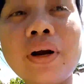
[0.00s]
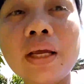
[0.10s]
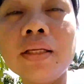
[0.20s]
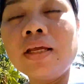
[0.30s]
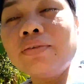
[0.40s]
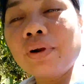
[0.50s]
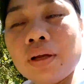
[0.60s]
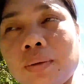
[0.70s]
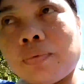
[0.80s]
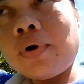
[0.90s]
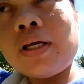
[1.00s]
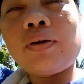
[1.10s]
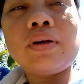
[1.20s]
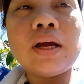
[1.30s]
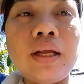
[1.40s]
Friday Friday po
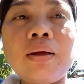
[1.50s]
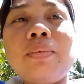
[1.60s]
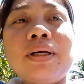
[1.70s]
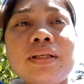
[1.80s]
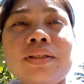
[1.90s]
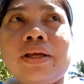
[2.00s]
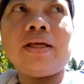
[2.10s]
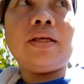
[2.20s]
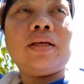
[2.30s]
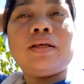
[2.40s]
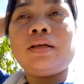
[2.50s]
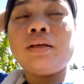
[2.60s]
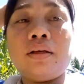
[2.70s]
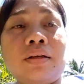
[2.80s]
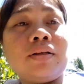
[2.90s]
ngayon ay labada day
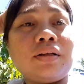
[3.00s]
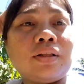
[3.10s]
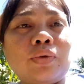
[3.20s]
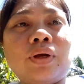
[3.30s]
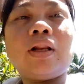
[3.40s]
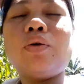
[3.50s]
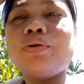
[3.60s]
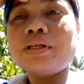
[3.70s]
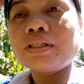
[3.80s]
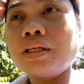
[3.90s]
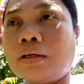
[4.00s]
tuwing lunes